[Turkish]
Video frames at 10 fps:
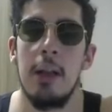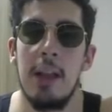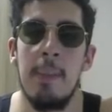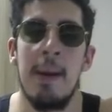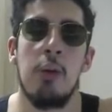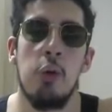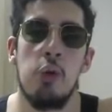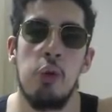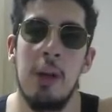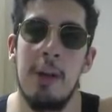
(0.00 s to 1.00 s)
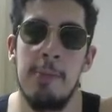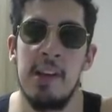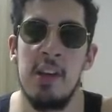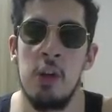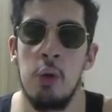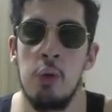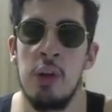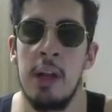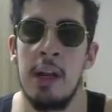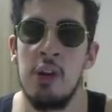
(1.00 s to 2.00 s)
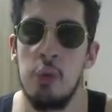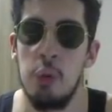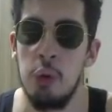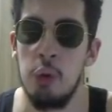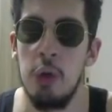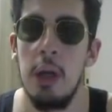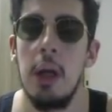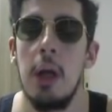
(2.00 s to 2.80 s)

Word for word: temel konsol yani PlayStation 4 üzerinden her şey oluyordu.